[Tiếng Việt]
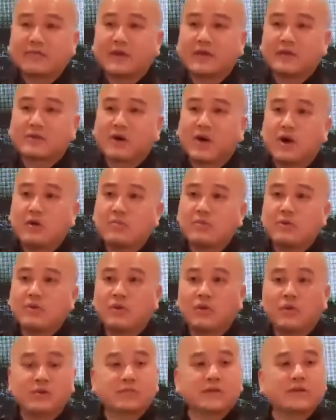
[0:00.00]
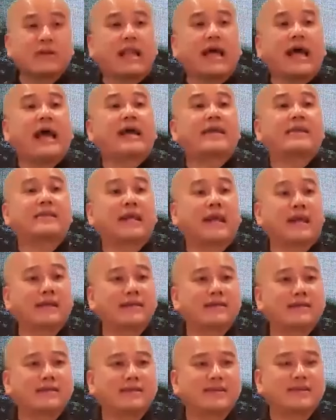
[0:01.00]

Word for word: vị con mới nói: "Ủa sao lạ vậy thầy?"